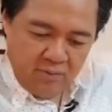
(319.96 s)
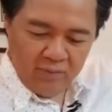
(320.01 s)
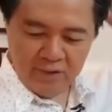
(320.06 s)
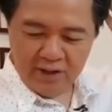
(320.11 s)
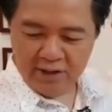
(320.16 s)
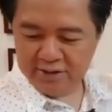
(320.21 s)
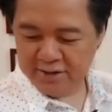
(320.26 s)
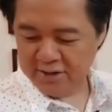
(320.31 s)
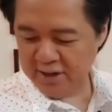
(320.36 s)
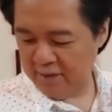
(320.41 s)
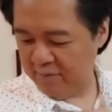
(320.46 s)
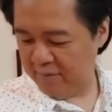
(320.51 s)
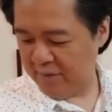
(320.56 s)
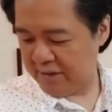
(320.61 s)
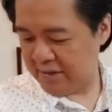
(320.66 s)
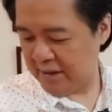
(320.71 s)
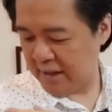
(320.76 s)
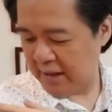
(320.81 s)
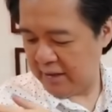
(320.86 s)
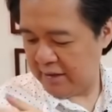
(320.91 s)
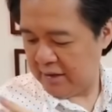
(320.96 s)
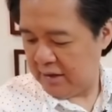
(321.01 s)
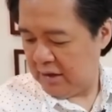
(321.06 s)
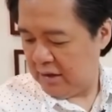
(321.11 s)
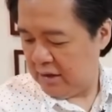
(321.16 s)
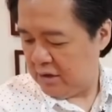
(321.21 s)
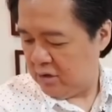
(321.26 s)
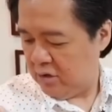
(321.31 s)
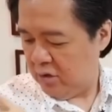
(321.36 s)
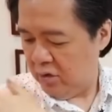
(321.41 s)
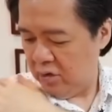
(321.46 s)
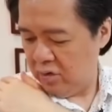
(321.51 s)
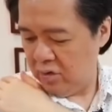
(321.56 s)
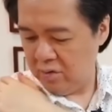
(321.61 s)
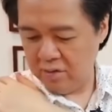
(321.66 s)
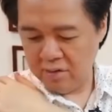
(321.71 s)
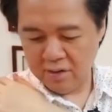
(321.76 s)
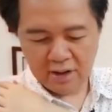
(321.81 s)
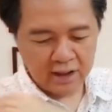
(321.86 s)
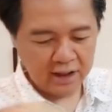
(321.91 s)
Minsan, masakit dito.
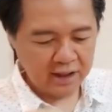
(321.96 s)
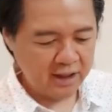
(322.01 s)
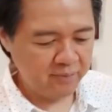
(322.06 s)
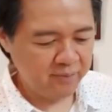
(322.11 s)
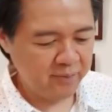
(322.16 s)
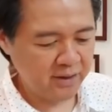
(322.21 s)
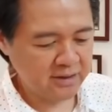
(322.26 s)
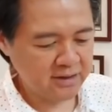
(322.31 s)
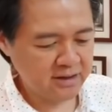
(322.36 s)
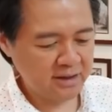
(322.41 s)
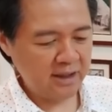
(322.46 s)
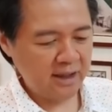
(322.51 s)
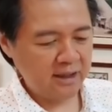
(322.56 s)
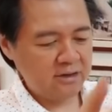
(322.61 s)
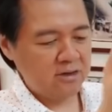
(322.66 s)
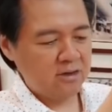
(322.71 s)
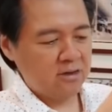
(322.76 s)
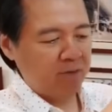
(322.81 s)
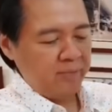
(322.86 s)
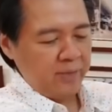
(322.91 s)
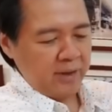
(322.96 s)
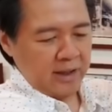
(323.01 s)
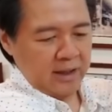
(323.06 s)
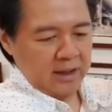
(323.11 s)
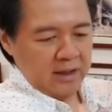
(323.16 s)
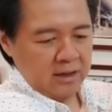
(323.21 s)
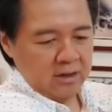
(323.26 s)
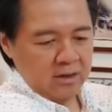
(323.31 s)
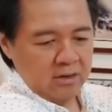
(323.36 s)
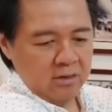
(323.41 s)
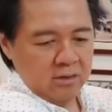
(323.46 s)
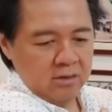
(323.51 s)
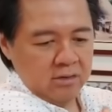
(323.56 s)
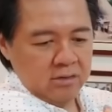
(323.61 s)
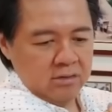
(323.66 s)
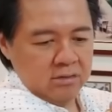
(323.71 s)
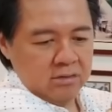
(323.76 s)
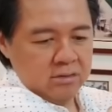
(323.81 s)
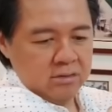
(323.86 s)
Kaya ang pag-stretch ko pag ganito.